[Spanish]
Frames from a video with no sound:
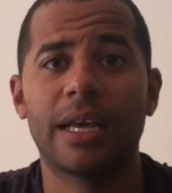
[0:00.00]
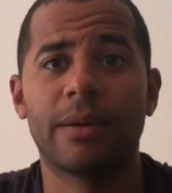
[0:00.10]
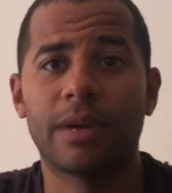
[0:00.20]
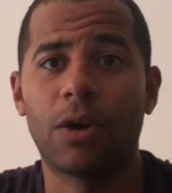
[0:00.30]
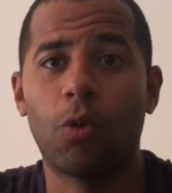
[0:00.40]

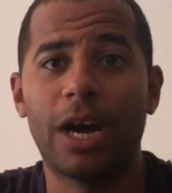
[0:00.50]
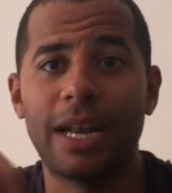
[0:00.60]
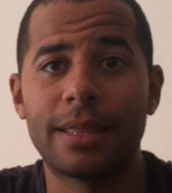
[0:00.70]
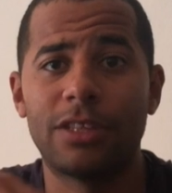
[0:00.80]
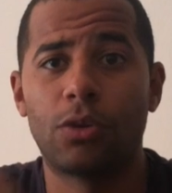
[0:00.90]
que, juega
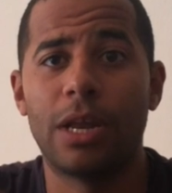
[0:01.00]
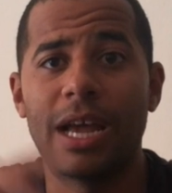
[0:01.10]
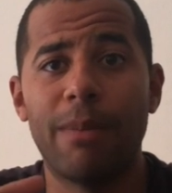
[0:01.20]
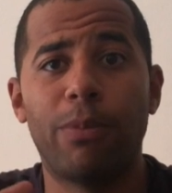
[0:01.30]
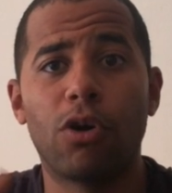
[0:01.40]
en el centro del
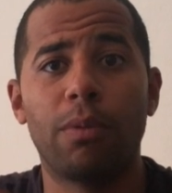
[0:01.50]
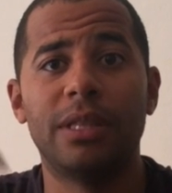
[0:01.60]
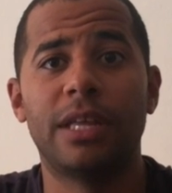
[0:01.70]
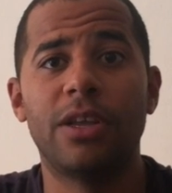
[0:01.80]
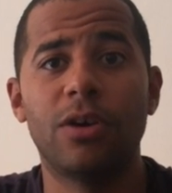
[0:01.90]
campo como
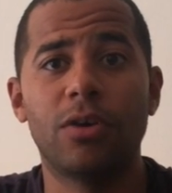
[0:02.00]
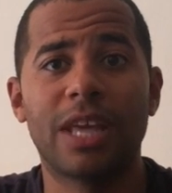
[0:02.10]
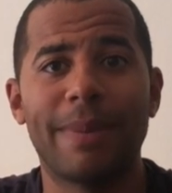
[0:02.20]
interior,